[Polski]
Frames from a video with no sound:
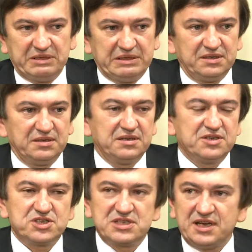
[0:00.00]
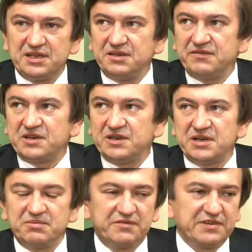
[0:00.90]
e, ścian i
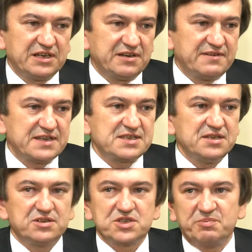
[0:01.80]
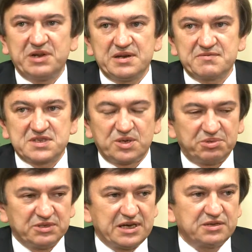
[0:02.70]
wykonaniem nowych elewacji, dociepleniem
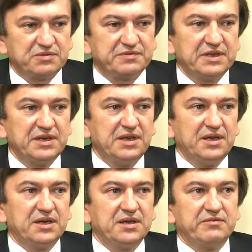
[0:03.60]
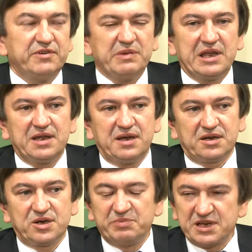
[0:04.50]
stropodachów, e, wymiana
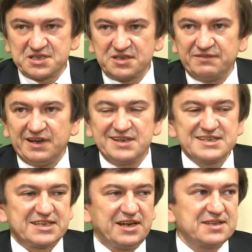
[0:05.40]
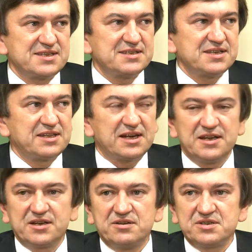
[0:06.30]
kompleksowa instalacji
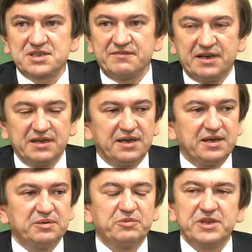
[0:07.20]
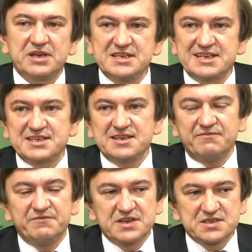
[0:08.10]
centralnego ogrzewania, modernizacja
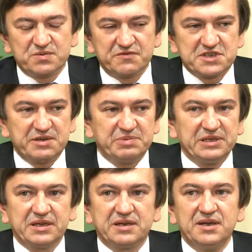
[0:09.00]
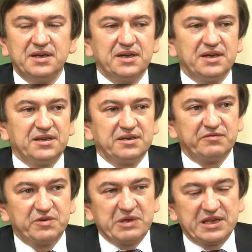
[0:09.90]
węzłów cieplnych, e,
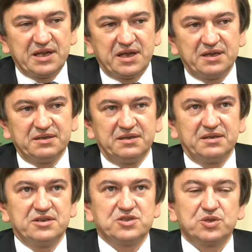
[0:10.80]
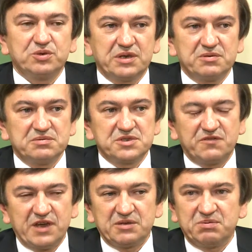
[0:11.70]
wymiana źródeł
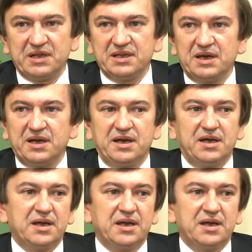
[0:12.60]
światła na